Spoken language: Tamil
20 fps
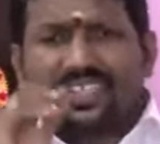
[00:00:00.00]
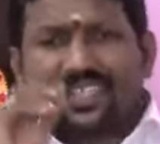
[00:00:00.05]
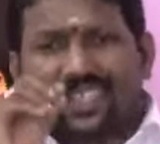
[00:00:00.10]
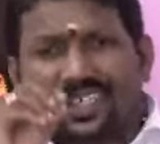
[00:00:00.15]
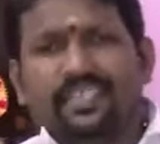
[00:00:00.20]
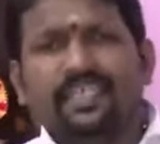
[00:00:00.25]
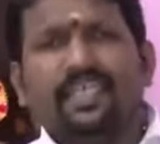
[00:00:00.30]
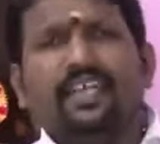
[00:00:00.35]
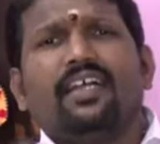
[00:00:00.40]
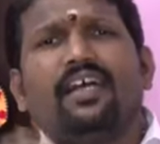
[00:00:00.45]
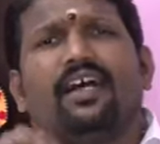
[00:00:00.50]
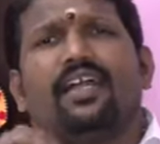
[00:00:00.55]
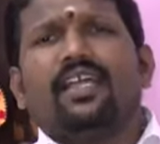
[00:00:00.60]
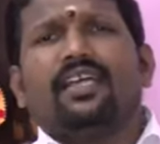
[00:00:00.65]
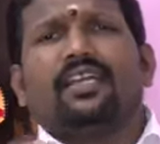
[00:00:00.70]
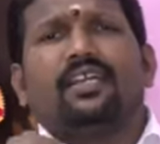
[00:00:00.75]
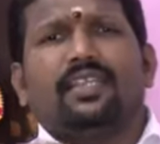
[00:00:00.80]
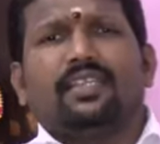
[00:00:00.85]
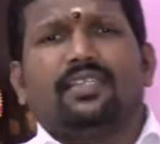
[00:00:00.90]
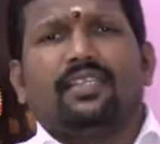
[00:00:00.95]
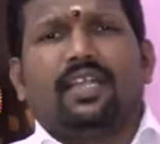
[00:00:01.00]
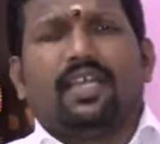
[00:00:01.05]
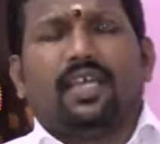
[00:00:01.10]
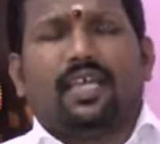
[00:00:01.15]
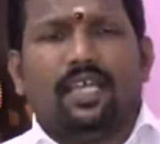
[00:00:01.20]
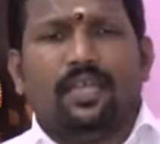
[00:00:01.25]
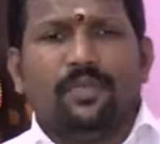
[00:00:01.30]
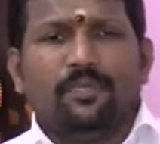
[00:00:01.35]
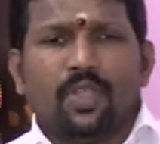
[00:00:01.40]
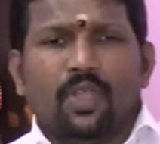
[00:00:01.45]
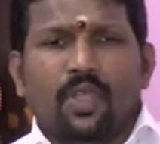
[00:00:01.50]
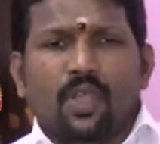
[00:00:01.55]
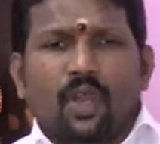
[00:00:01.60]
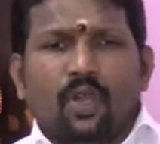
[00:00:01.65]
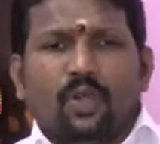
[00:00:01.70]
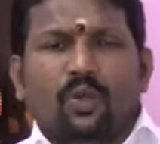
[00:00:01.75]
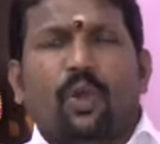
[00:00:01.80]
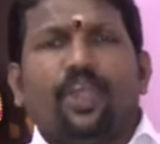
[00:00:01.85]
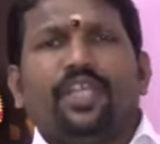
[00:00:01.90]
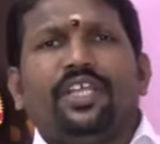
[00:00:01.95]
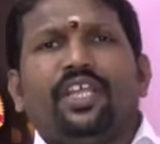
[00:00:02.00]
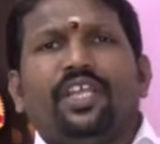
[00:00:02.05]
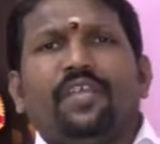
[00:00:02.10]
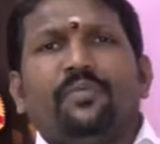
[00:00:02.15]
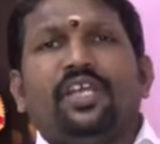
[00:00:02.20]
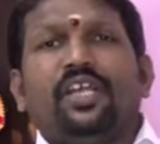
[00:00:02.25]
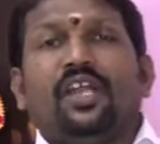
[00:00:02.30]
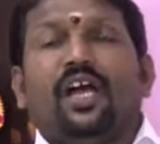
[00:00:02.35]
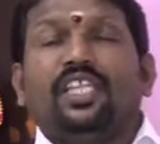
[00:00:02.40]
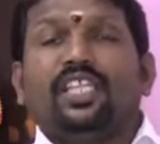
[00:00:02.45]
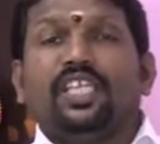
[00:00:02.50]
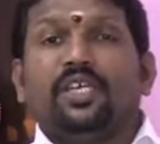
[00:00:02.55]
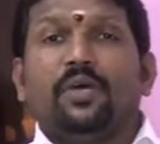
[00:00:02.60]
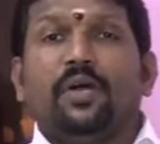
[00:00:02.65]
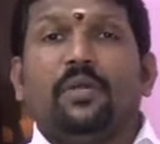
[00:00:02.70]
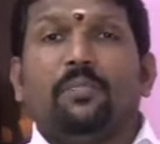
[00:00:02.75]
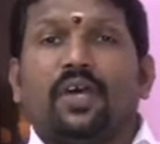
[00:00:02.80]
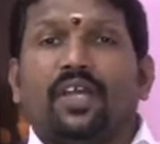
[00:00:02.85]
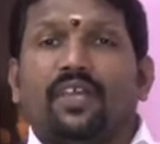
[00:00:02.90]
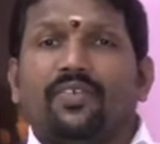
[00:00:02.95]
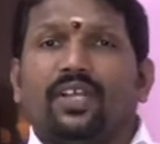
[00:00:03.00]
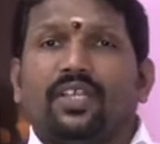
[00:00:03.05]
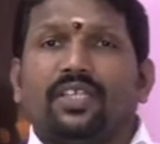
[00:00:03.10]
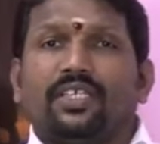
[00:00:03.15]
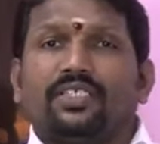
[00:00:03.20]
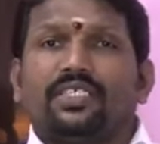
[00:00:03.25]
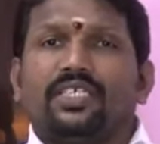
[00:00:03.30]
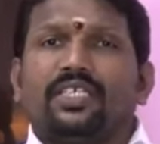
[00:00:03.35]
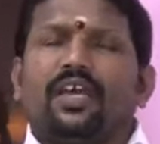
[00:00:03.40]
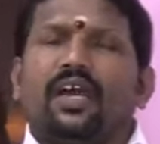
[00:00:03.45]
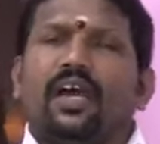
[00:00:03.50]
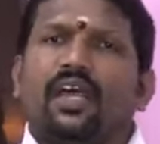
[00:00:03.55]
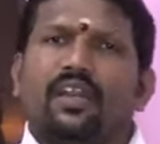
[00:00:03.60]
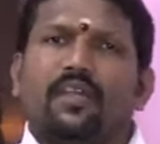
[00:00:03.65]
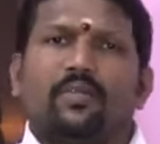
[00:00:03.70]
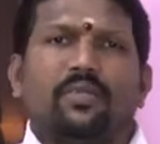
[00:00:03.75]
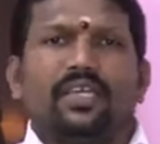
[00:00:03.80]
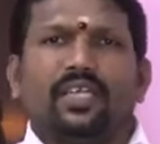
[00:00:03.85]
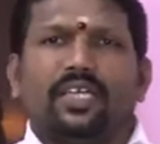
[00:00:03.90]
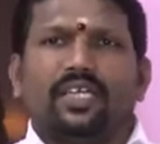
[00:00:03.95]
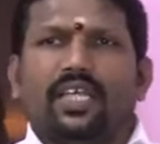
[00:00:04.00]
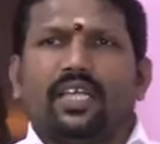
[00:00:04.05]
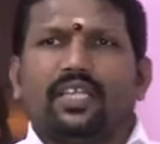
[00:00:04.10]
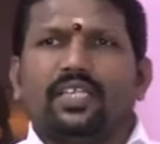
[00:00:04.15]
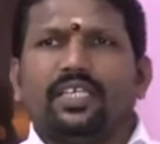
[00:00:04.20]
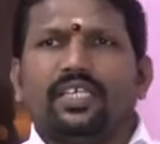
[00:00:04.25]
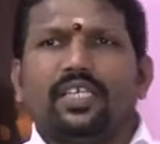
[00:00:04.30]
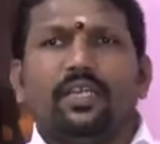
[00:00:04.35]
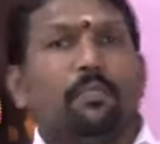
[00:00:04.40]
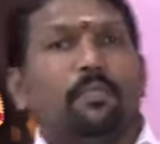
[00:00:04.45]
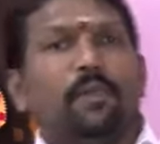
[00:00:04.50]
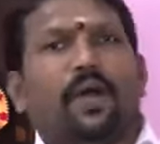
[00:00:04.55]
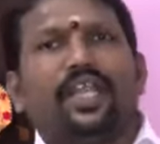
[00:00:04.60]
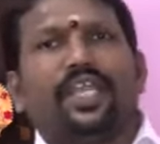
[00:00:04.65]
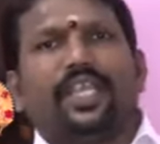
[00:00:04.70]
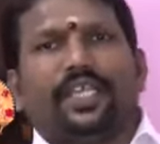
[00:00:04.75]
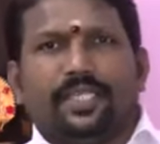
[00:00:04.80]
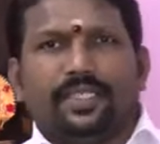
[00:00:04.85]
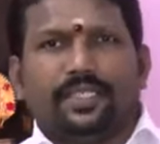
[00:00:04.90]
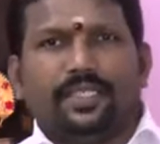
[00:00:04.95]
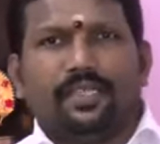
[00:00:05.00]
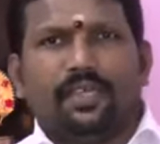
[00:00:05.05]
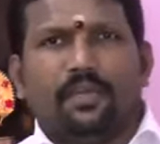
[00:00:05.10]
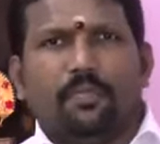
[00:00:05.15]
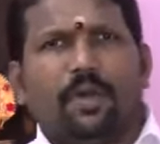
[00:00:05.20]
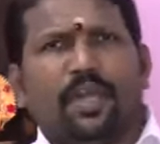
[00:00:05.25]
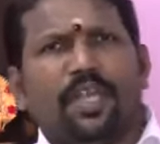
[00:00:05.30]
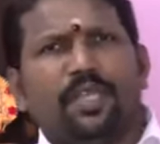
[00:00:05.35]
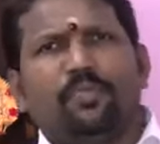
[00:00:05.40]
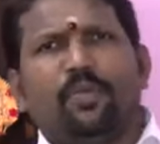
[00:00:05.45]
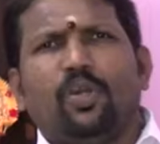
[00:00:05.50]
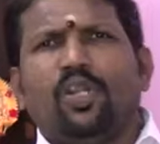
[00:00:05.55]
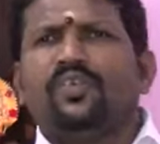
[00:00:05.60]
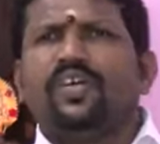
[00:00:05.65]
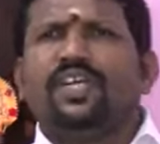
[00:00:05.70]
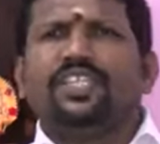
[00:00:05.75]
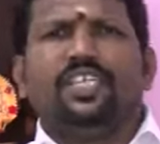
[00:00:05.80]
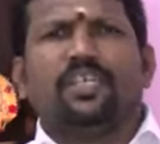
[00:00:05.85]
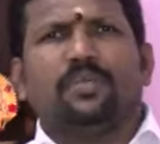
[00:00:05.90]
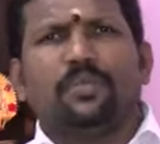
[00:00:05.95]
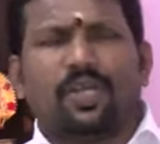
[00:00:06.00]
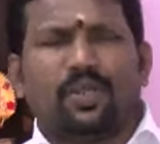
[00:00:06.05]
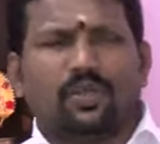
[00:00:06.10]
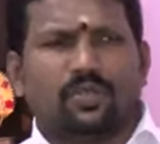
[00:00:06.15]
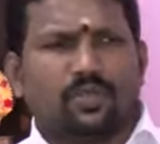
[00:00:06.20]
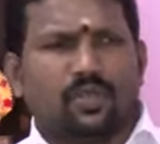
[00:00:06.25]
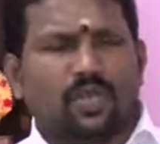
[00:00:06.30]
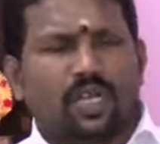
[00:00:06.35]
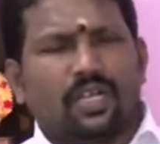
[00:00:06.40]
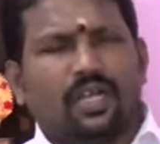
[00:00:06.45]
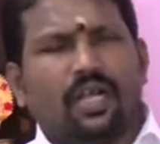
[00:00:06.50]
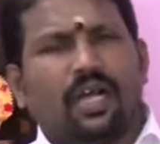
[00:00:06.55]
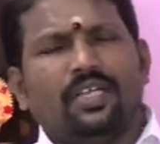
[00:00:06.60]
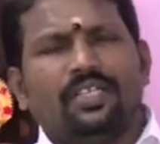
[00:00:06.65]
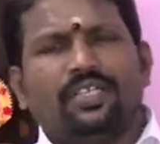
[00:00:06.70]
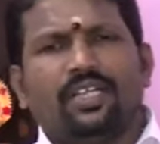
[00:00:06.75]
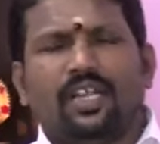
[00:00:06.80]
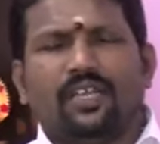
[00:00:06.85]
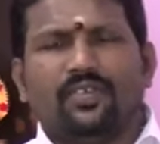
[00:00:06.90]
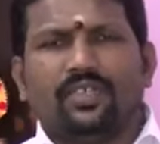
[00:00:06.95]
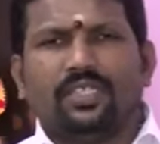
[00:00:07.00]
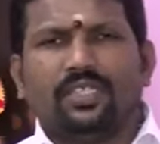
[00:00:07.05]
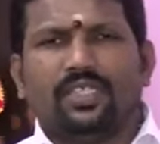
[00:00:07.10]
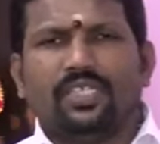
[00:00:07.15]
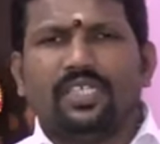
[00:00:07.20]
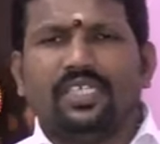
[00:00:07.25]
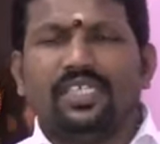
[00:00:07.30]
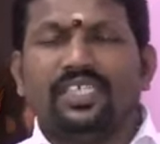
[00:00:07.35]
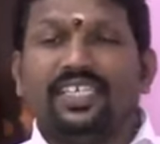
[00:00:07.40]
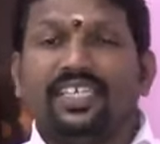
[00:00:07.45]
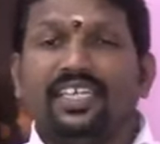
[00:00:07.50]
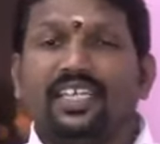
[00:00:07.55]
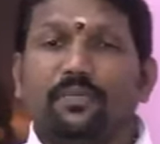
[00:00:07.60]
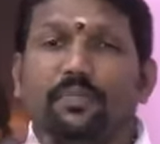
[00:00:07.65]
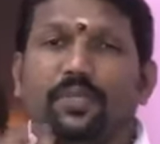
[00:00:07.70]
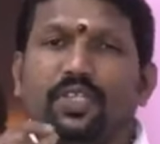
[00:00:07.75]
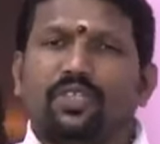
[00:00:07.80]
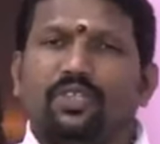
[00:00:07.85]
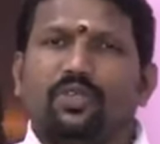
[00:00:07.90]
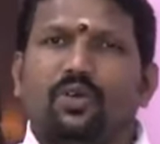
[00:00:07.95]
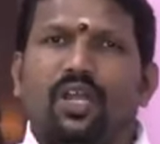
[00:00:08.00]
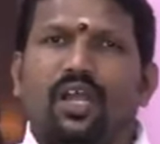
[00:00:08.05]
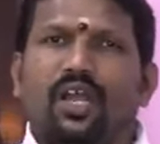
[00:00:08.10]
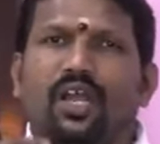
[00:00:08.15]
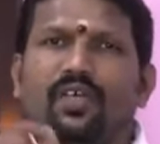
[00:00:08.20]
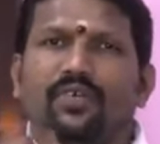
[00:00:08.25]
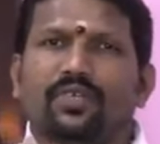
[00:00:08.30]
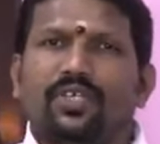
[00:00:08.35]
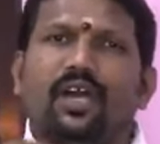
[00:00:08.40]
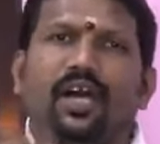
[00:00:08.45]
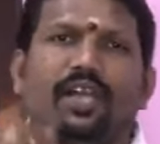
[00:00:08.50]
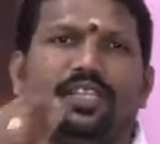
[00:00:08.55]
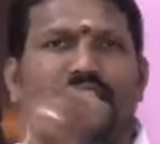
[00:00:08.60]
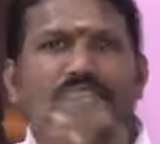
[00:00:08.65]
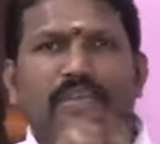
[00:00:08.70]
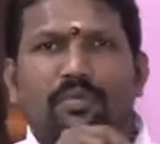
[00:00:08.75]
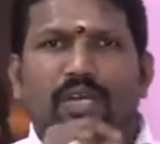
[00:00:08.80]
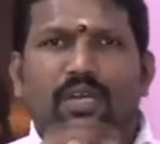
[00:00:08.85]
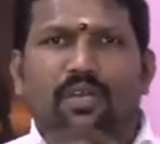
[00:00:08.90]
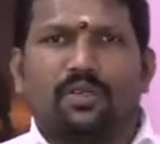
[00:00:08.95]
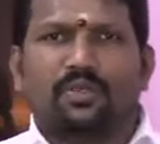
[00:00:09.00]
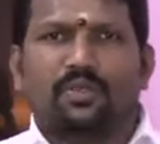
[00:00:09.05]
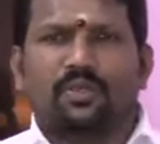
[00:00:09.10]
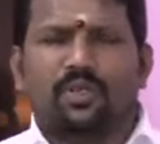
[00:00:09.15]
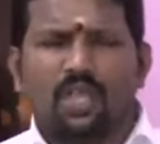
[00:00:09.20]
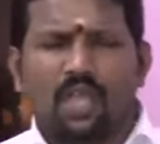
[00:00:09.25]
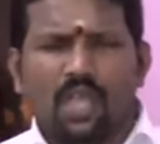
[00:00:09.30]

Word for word: இந்த காலகட்டத்தில் நோய் கிருமிகள் அதிகமாக பரவுறதுக்கு காரணமாக இருக்கிறது பனி பனிப்பொழிவு அதிகமாக இருக்கும் காற்றில் வந்து ஈரப்பதத்தோட அளவு அதிகமாக இருக்கும்